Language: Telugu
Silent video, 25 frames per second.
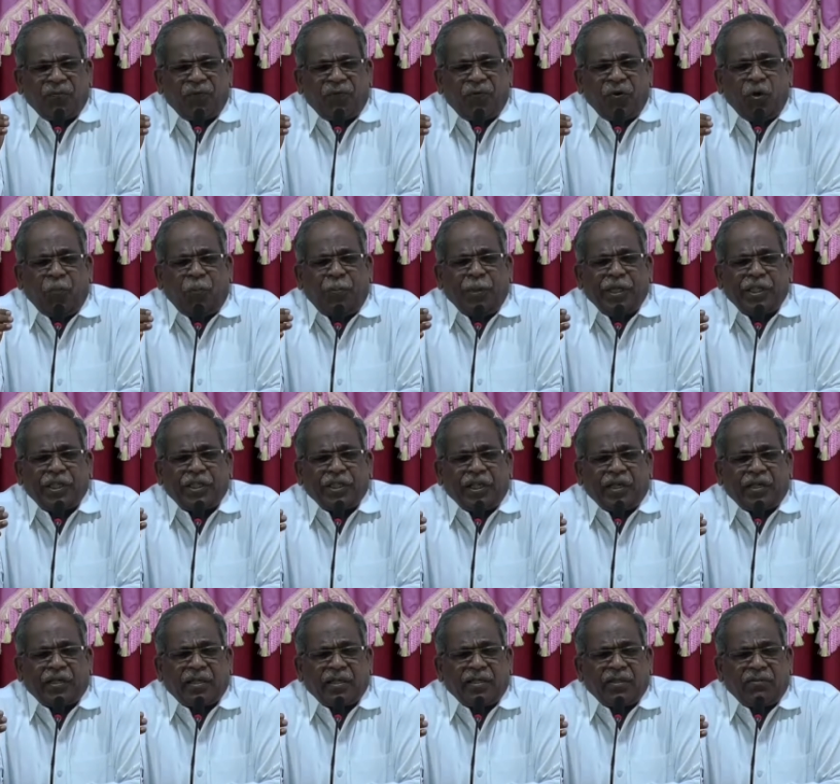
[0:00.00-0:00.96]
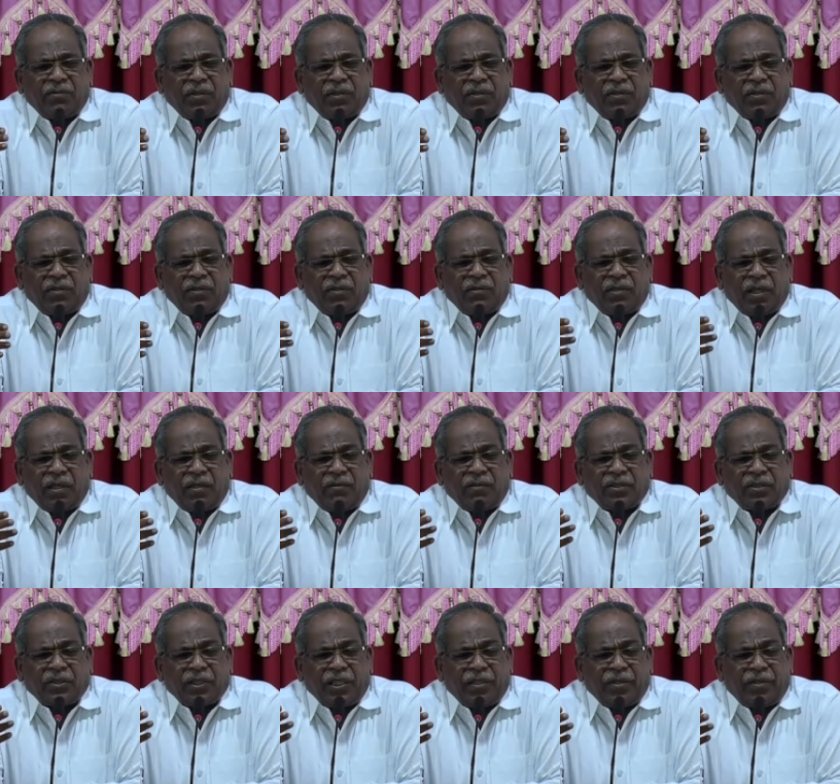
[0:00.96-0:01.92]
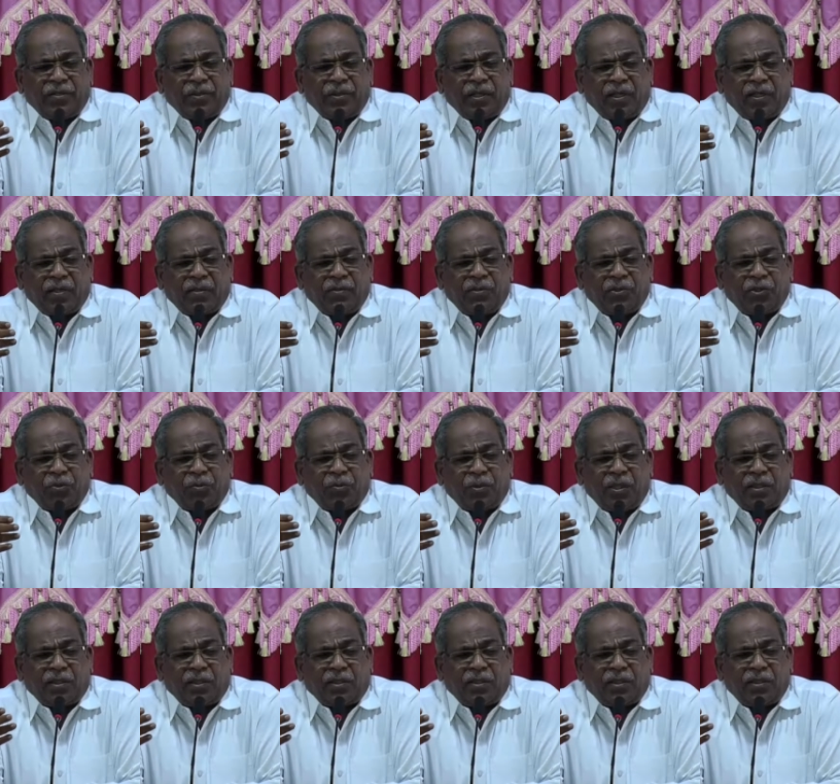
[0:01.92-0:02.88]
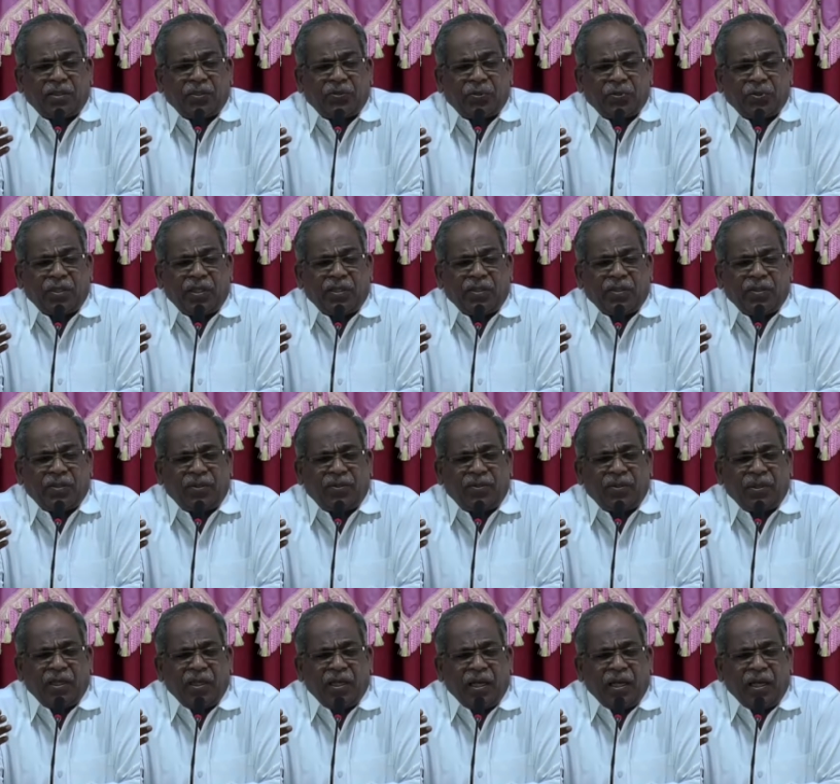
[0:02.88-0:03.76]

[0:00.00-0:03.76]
ఫుల్పీట్ ఎక్కడ ఉన్నదో దైవసేకుడు ఎక్కడి నుంచి మాట్లాడుతున్నాడో